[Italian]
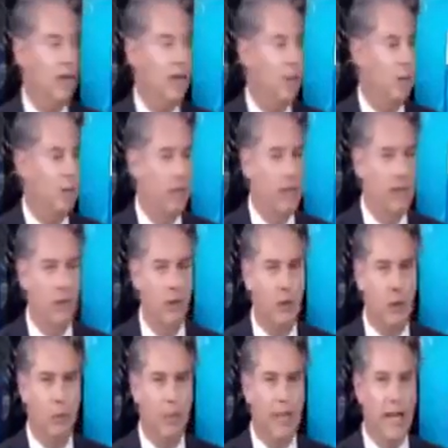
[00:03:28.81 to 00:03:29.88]
eh, operazioni
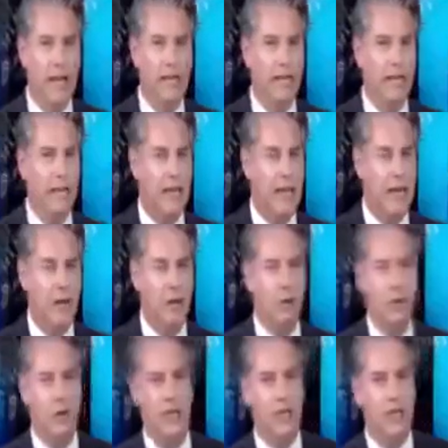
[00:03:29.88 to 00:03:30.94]
immobiliari
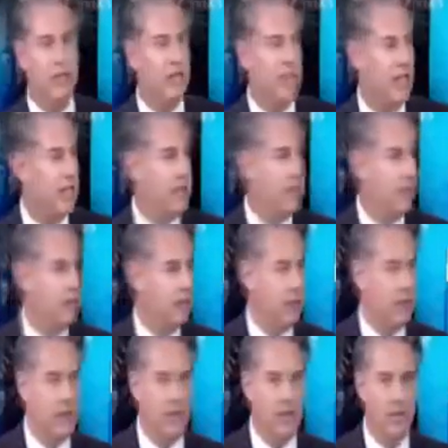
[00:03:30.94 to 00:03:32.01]
nell'arco dei 6-7
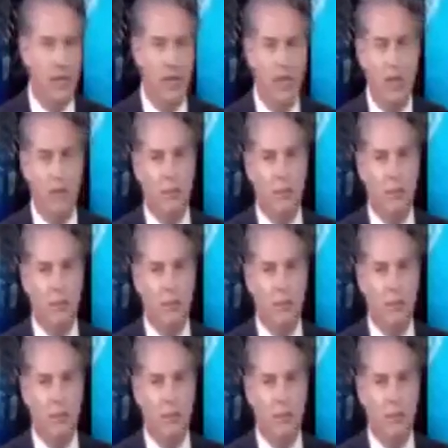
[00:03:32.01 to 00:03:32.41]
mesi,